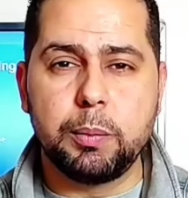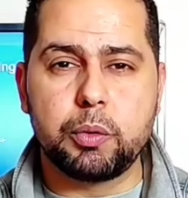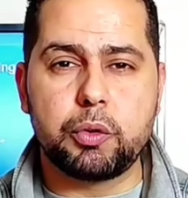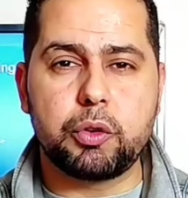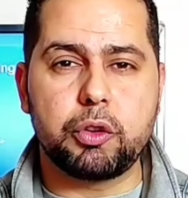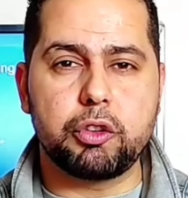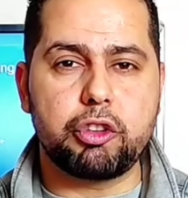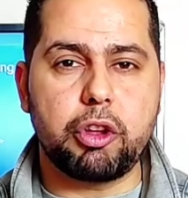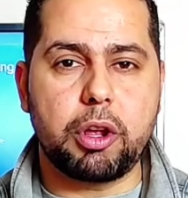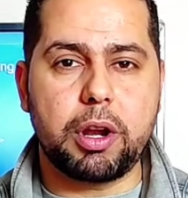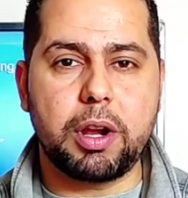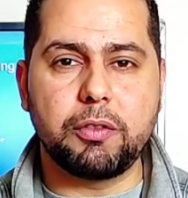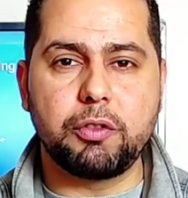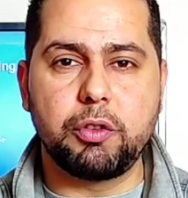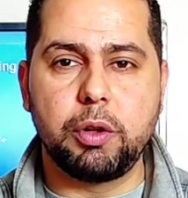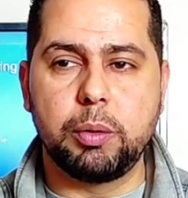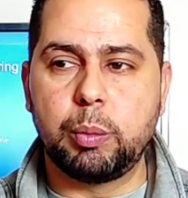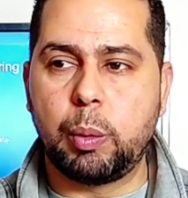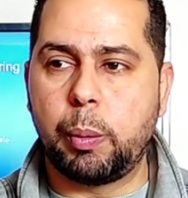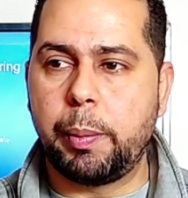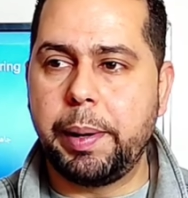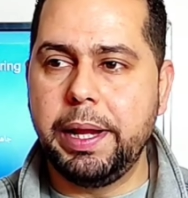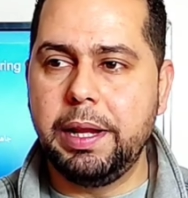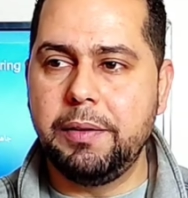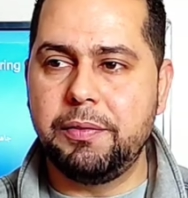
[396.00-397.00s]
للمستشعرات في
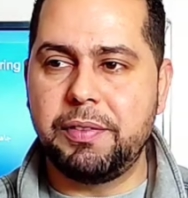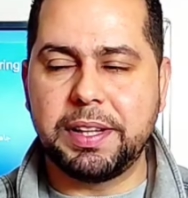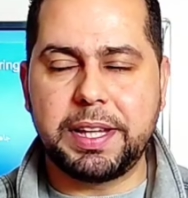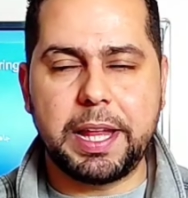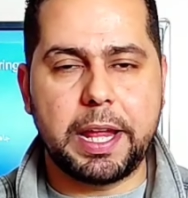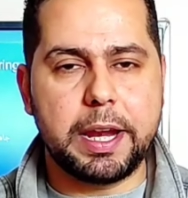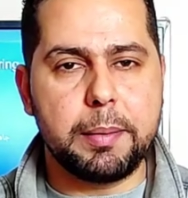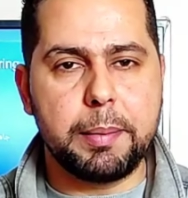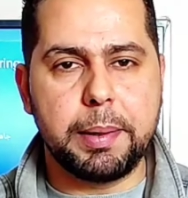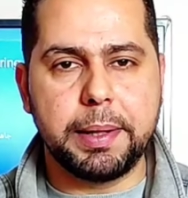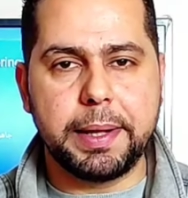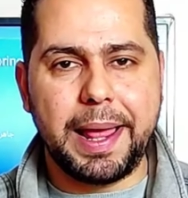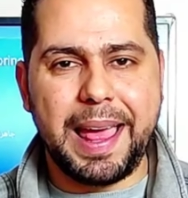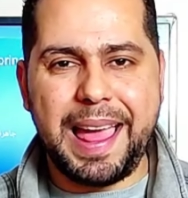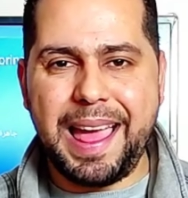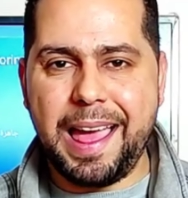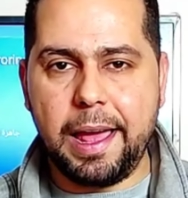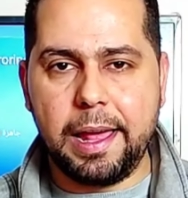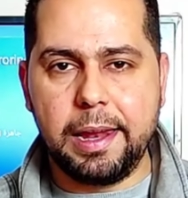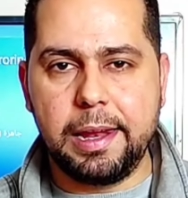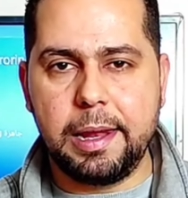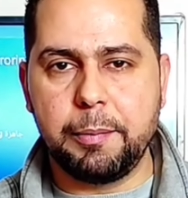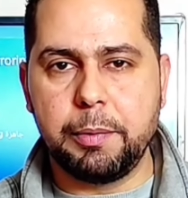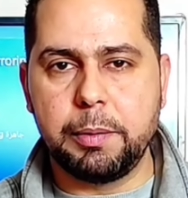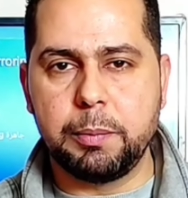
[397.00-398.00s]
الموبايل فتقريبا
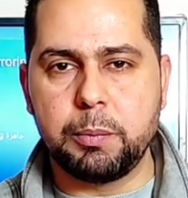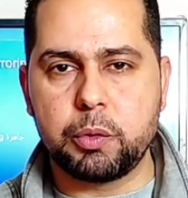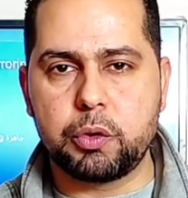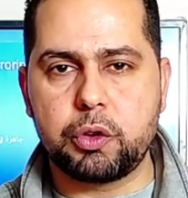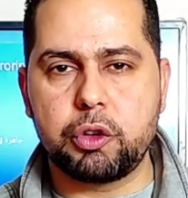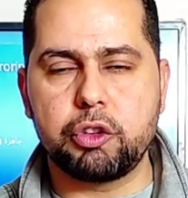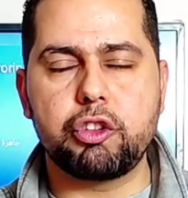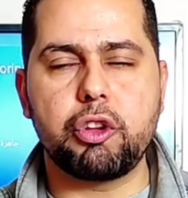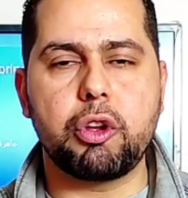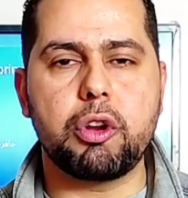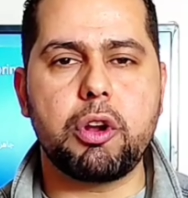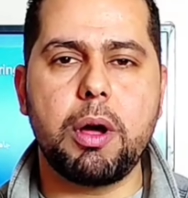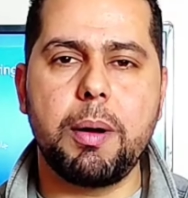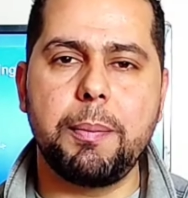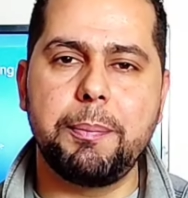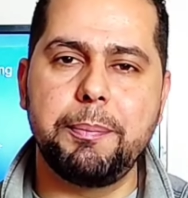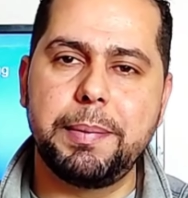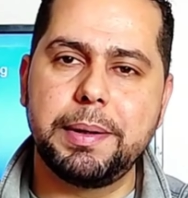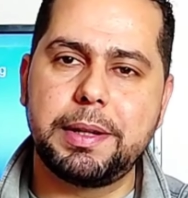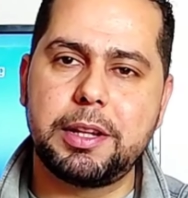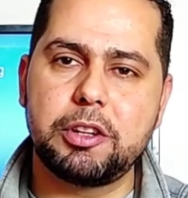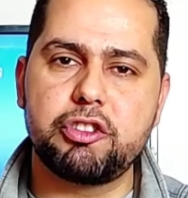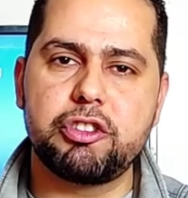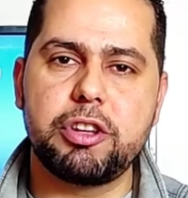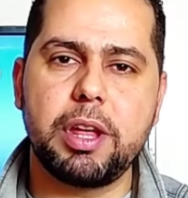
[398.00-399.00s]
اغلب المستشعرات
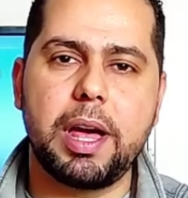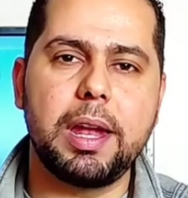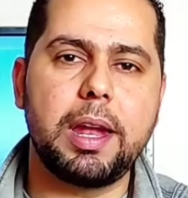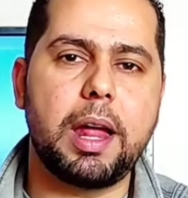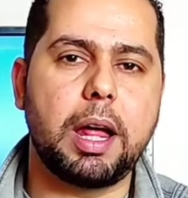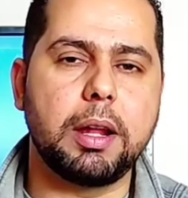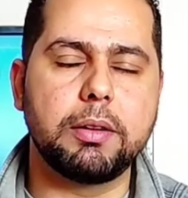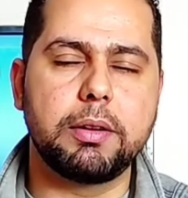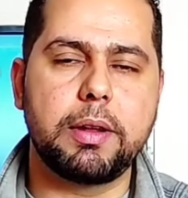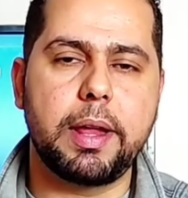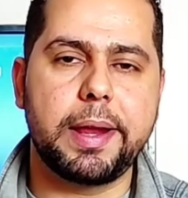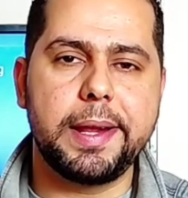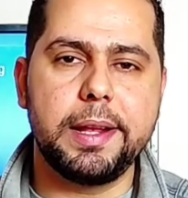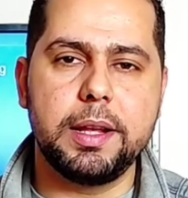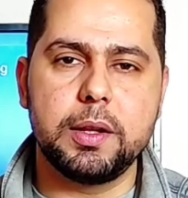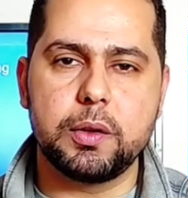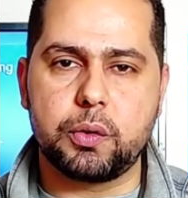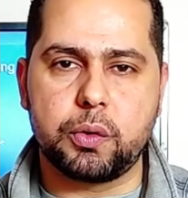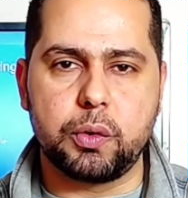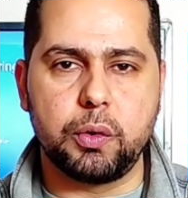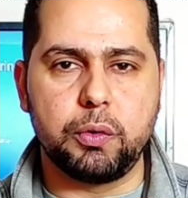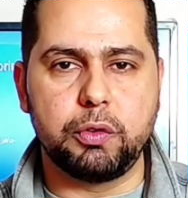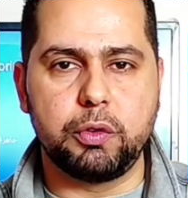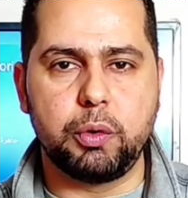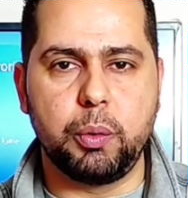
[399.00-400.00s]
بتشتغل عن طريق
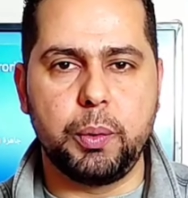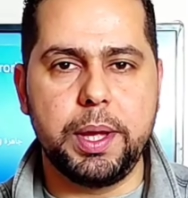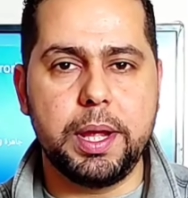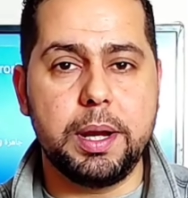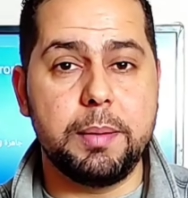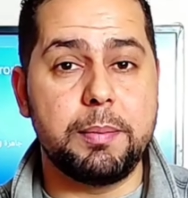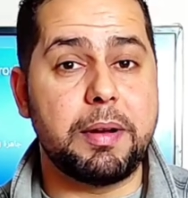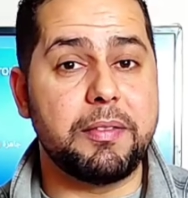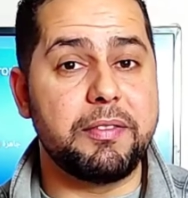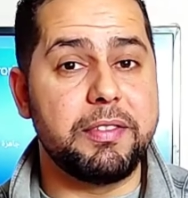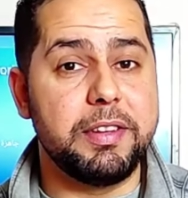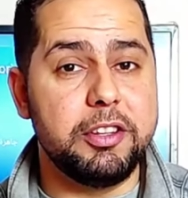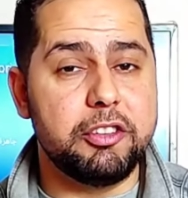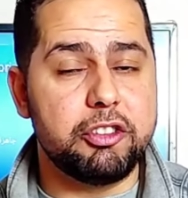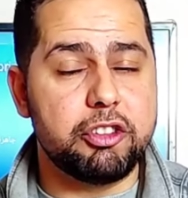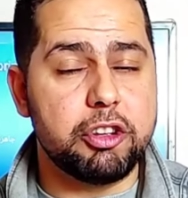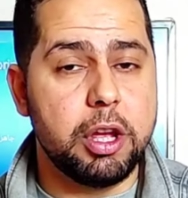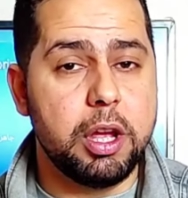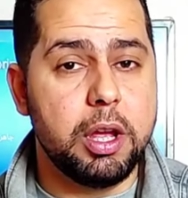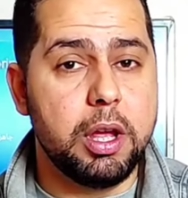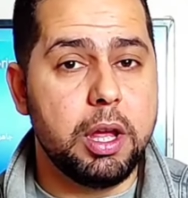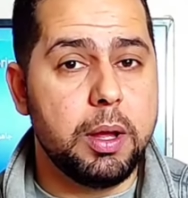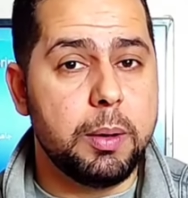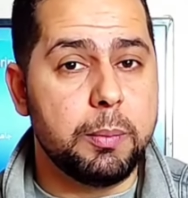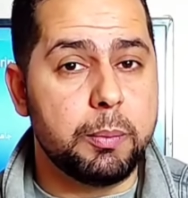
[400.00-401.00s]
السوفت وير
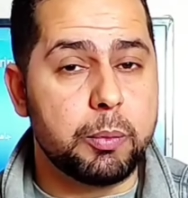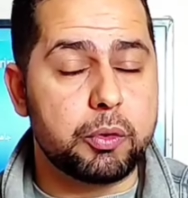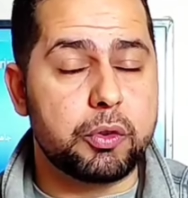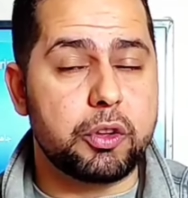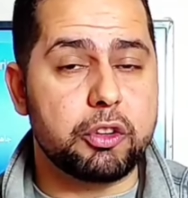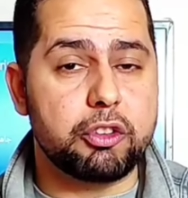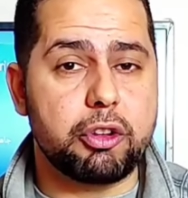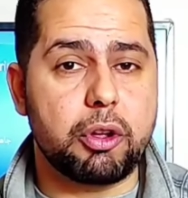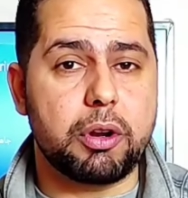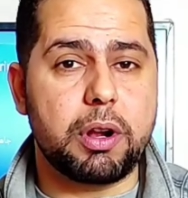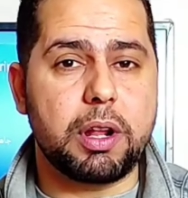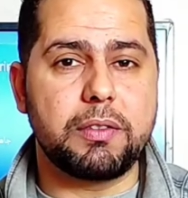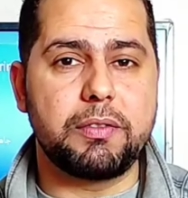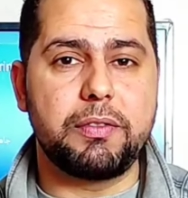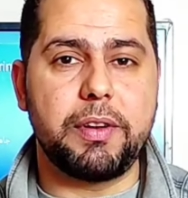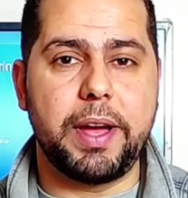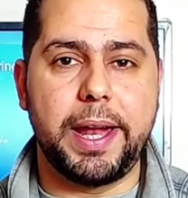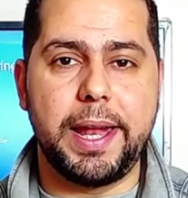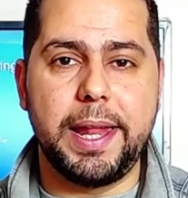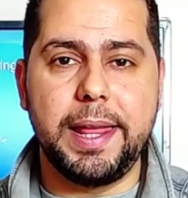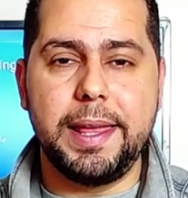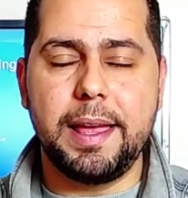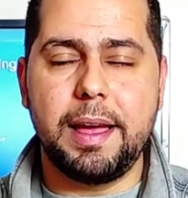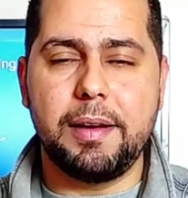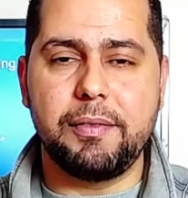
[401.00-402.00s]
مفيش مستشعرات
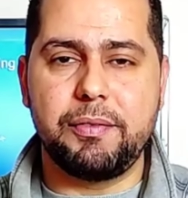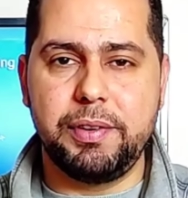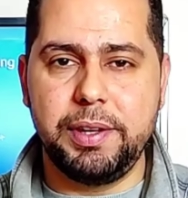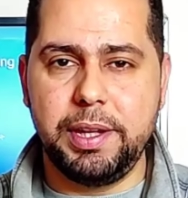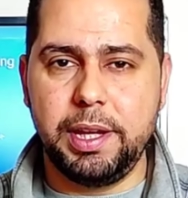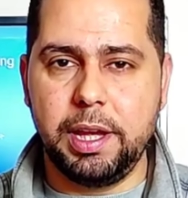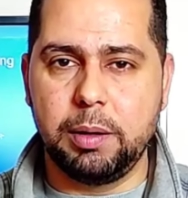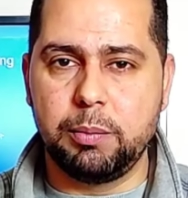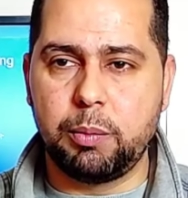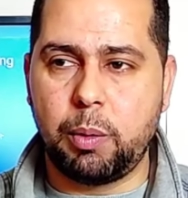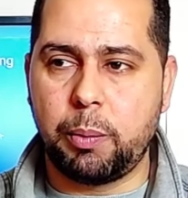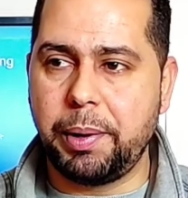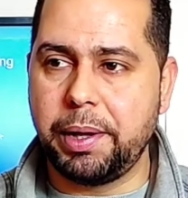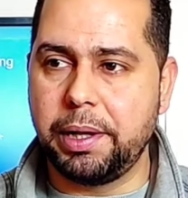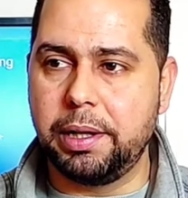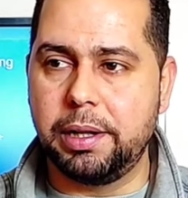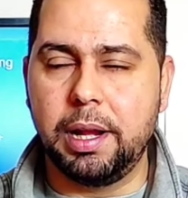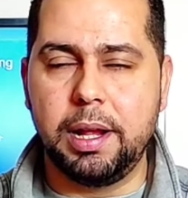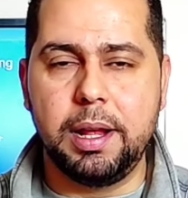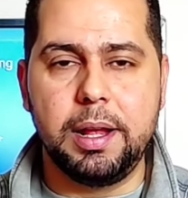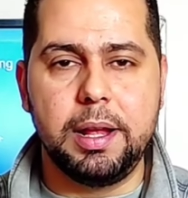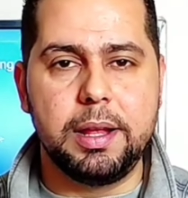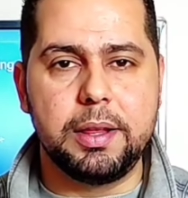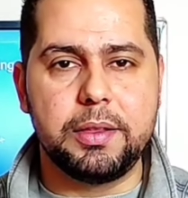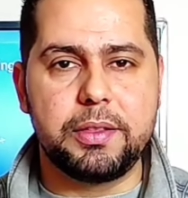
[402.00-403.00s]
فعليه في
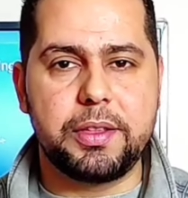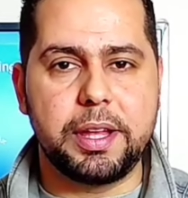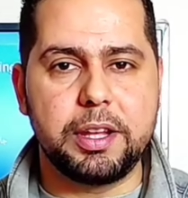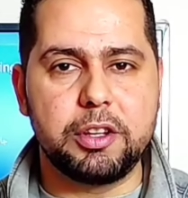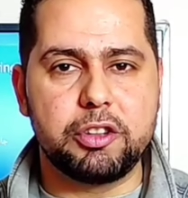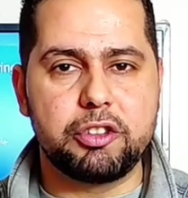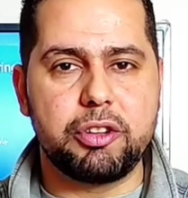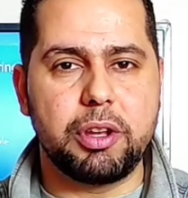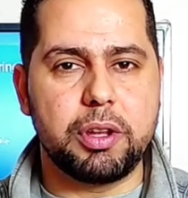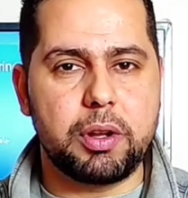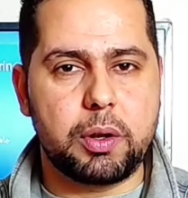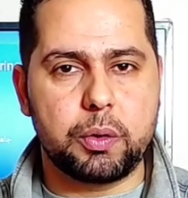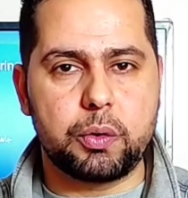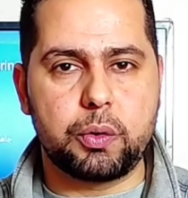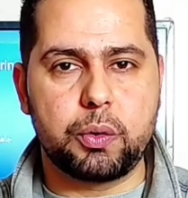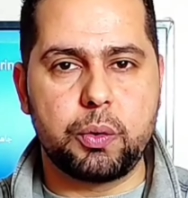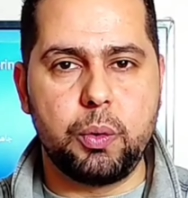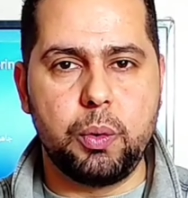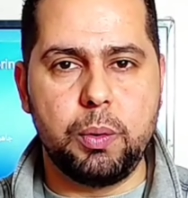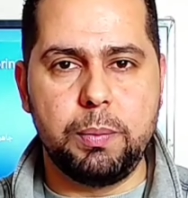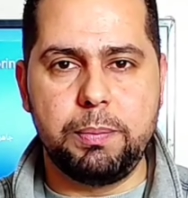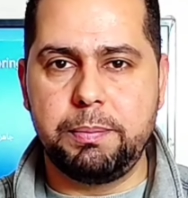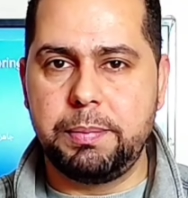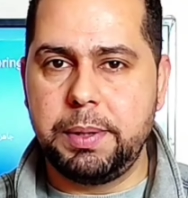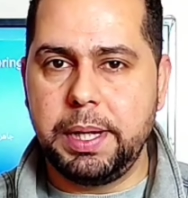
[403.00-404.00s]
الموبايل زي
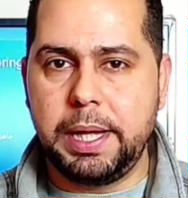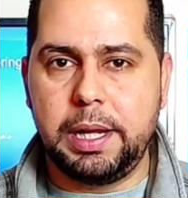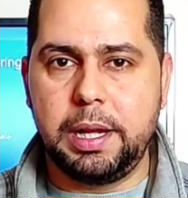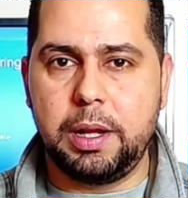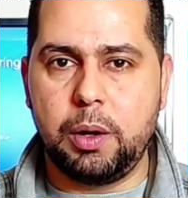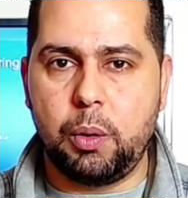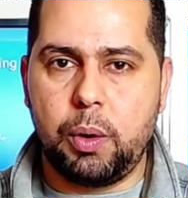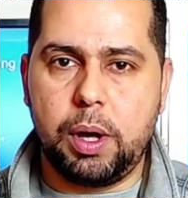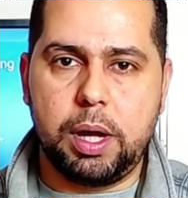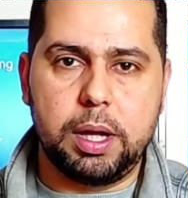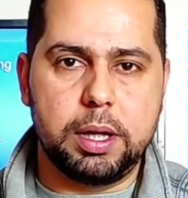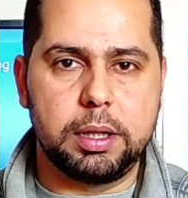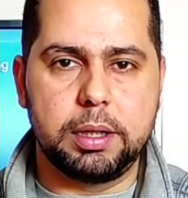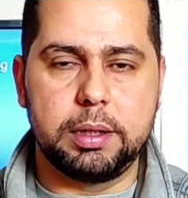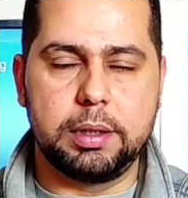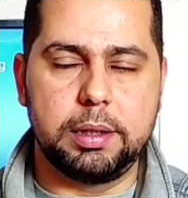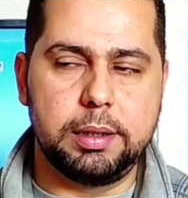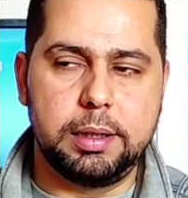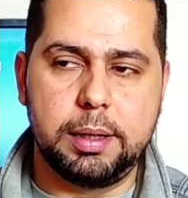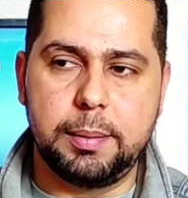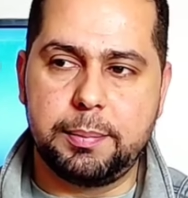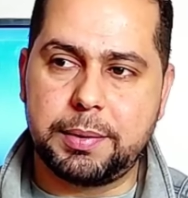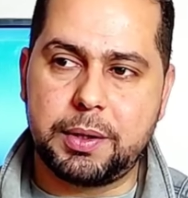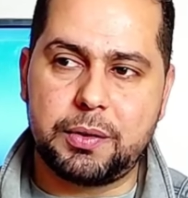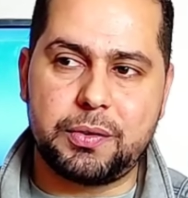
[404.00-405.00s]
الجيروسكوب اللي هو اللي